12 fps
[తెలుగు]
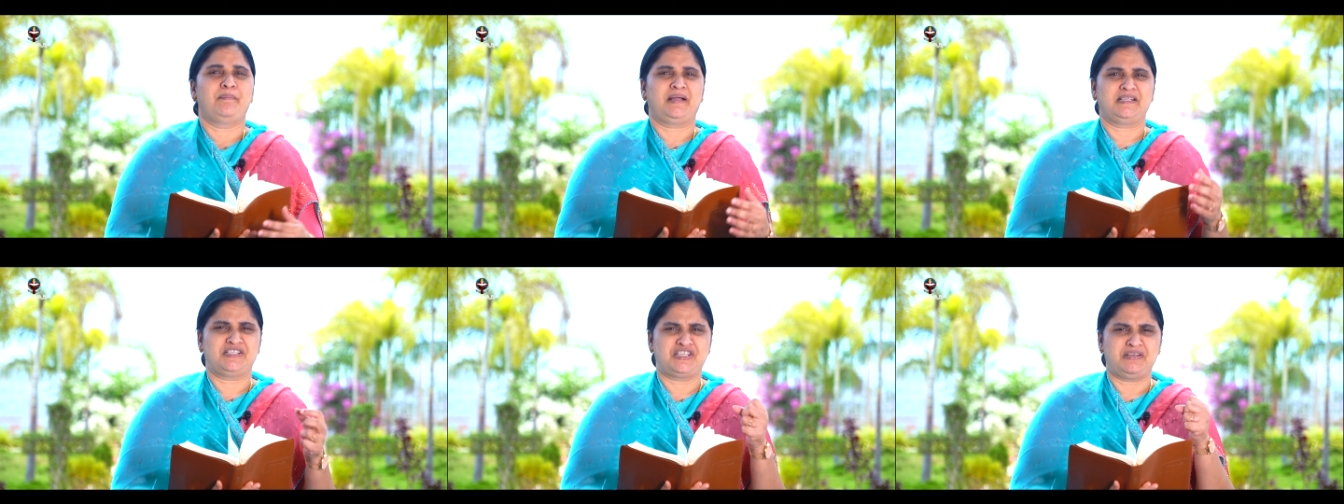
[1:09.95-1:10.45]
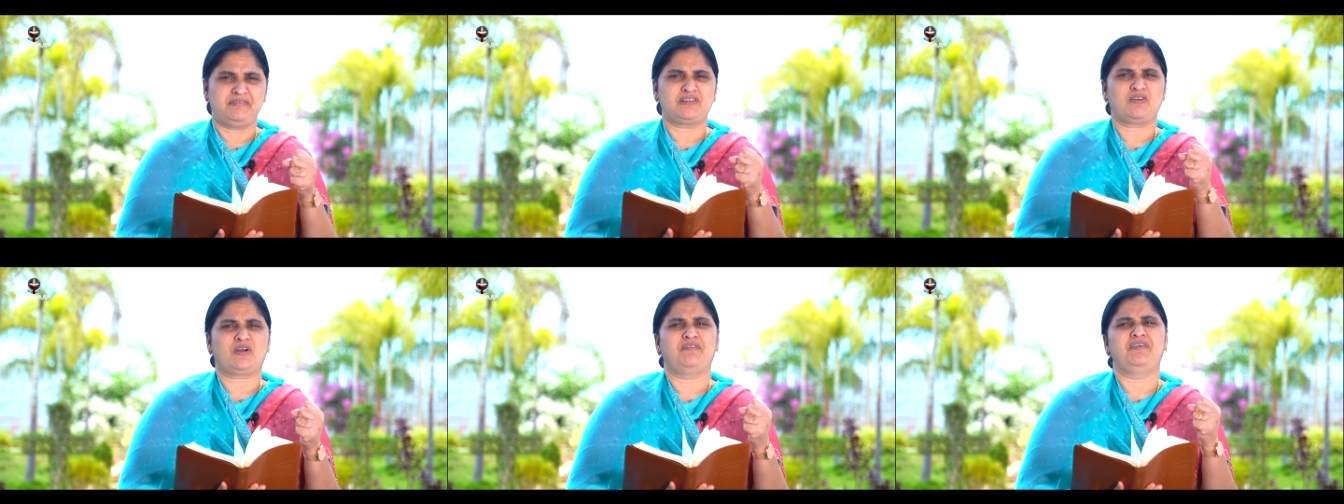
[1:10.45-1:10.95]
మన
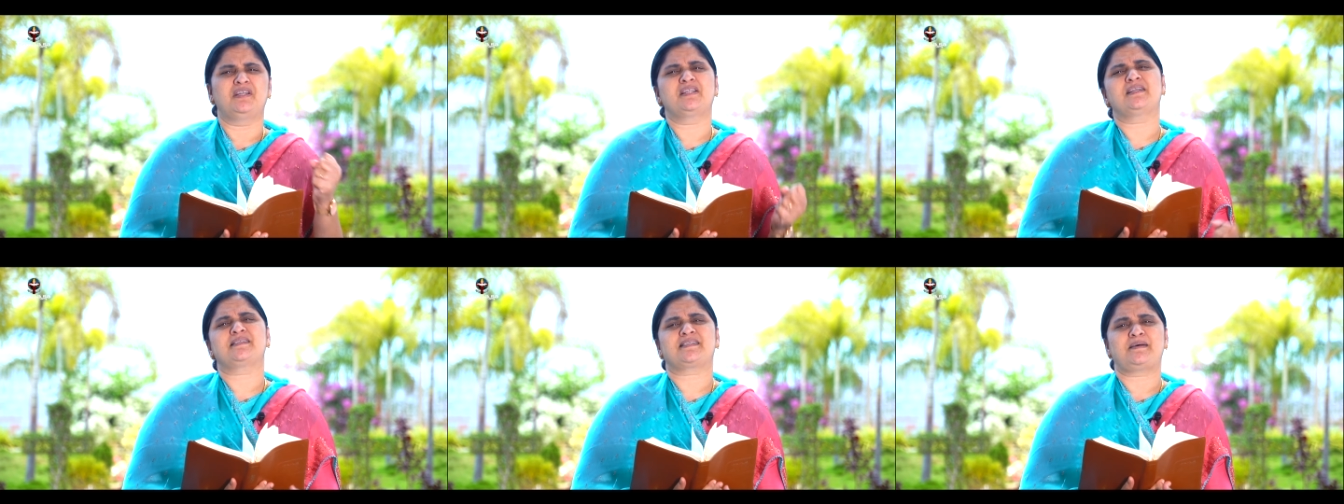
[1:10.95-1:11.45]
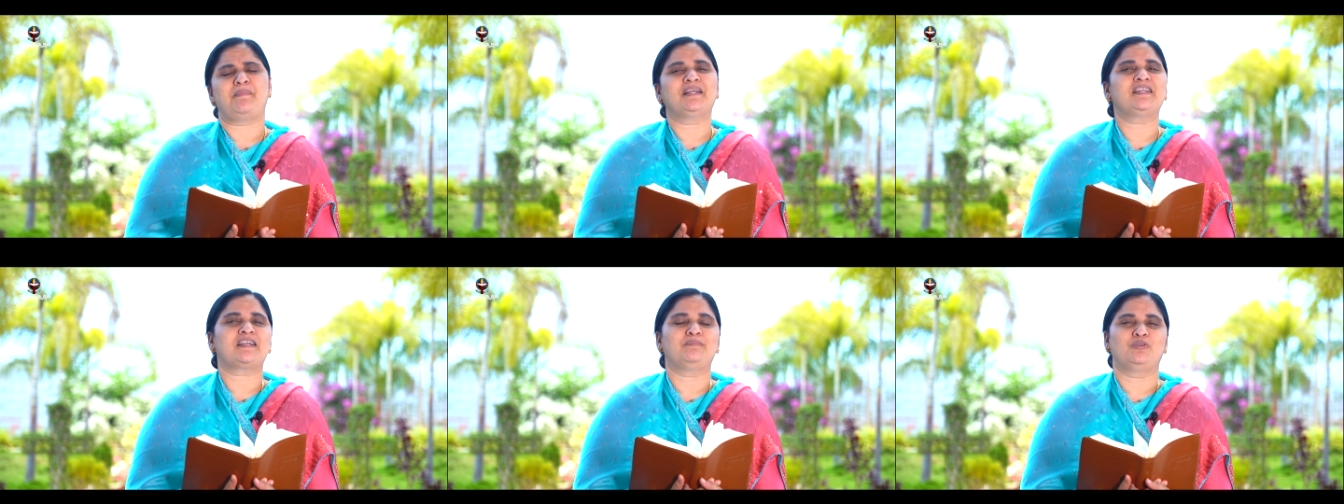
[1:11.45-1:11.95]
జీవితంలో ఒక విడుదల
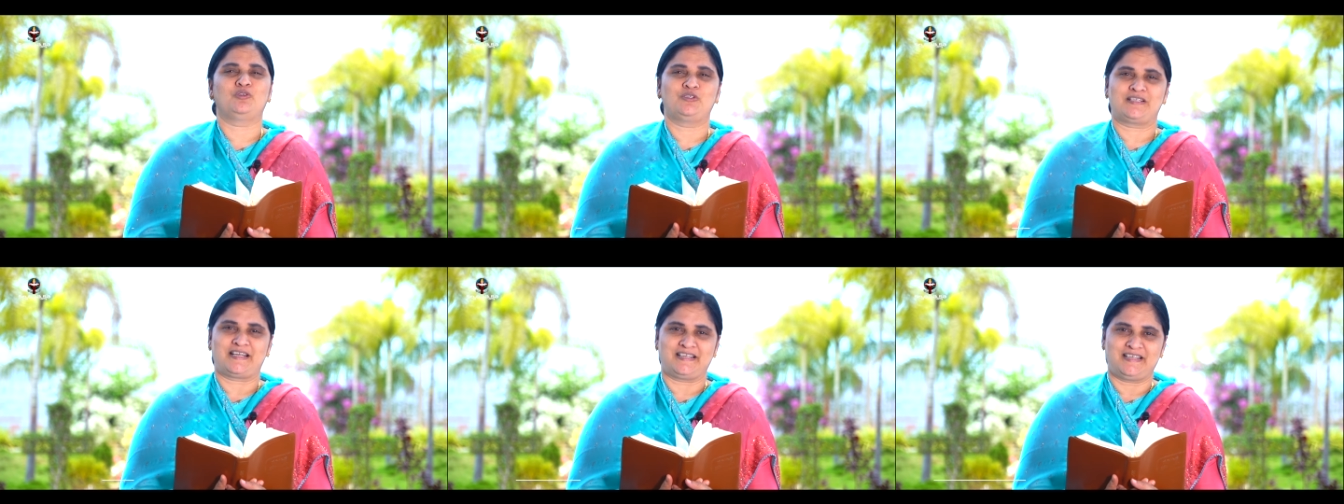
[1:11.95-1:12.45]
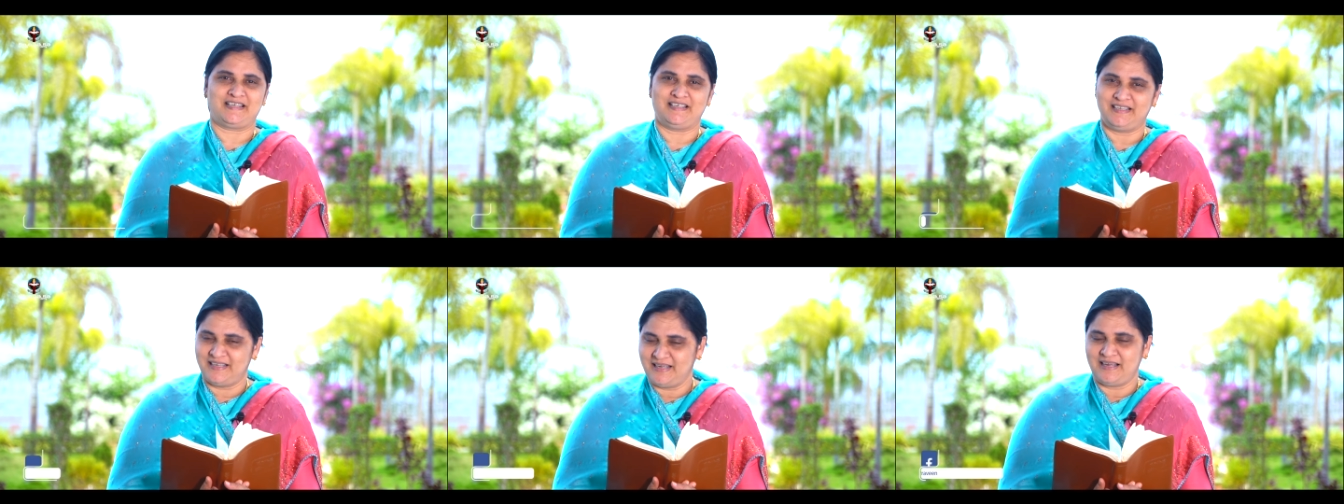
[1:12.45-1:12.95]
సమాధానం
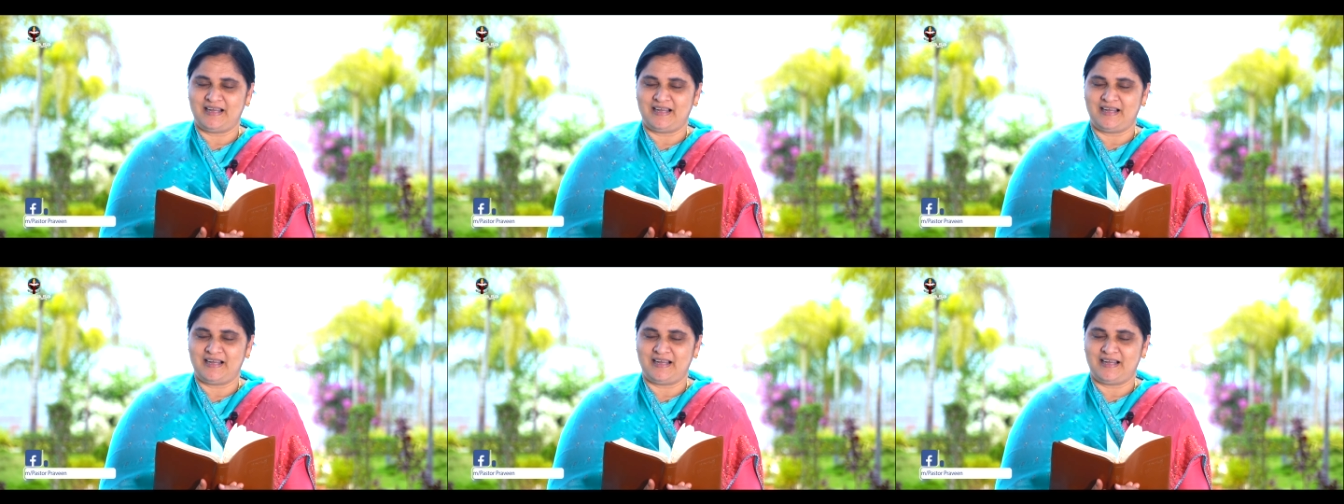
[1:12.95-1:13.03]
పొందటానికేనండి